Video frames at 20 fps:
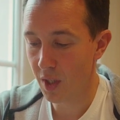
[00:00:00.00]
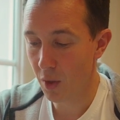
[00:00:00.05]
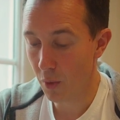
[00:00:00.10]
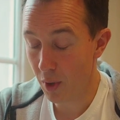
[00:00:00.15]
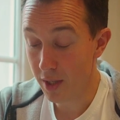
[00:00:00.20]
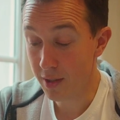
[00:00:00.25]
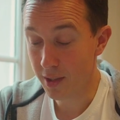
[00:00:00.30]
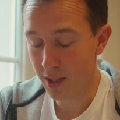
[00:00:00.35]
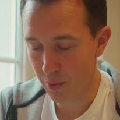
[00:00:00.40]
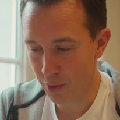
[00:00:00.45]

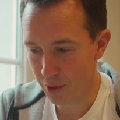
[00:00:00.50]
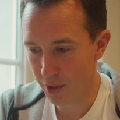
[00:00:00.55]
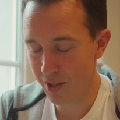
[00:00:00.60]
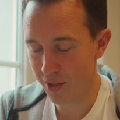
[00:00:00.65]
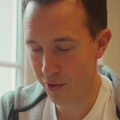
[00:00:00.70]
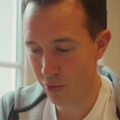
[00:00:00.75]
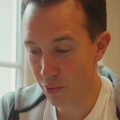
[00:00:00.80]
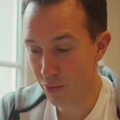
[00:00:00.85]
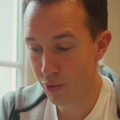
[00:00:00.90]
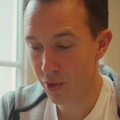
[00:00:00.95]
Ouais, très bonne
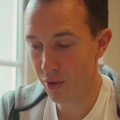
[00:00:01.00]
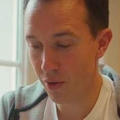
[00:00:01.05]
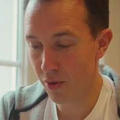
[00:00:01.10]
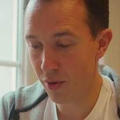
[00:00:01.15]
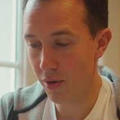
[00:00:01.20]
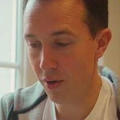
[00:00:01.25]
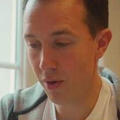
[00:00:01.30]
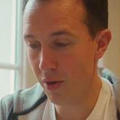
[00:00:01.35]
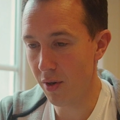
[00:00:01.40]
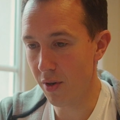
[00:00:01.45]
question, puisque
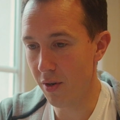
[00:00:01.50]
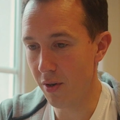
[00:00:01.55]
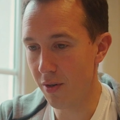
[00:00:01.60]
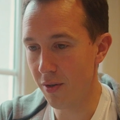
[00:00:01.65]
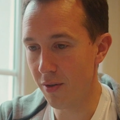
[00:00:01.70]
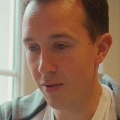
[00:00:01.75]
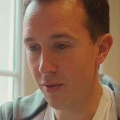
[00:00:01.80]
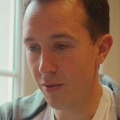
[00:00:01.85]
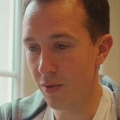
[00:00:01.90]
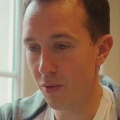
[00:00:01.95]

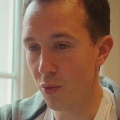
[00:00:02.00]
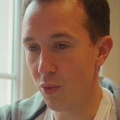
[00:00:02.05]
euh,